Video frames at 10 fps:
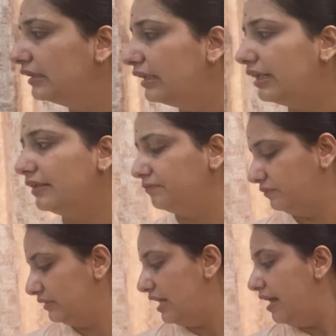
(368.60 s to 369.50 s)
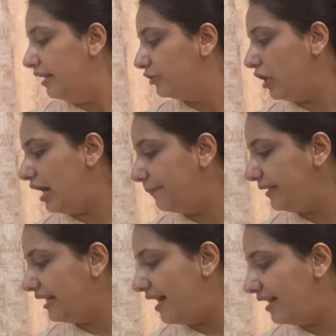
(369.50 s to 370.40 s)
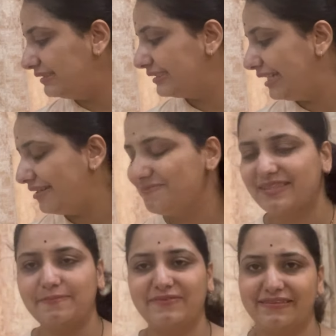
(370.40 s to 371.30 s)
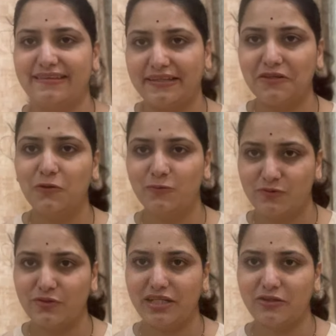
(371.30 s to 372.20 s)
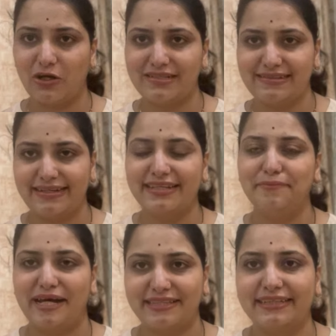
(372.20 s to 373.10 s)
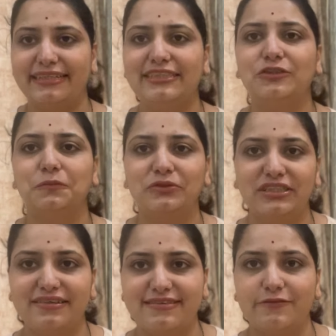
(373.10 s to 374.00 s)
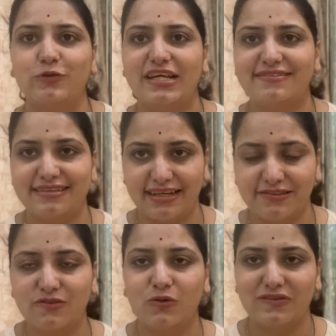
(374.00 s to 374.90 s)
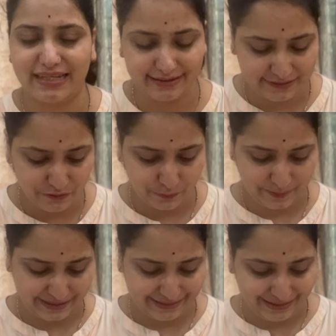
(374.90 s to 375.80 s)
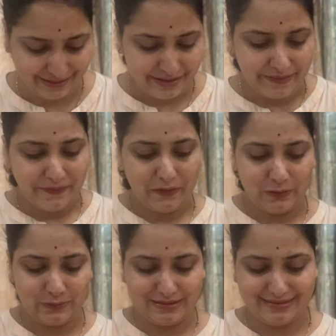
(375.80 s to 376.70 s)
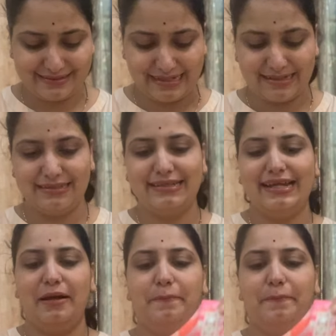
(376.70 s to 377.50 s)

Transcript: हाँ तो अभी आज के हम सबसे ज्यादा खूबसूरत कॉट सेट की बात करते हैं जो मुझे रिसीव हुआ है सात सौ रुपए का और इसका कलर है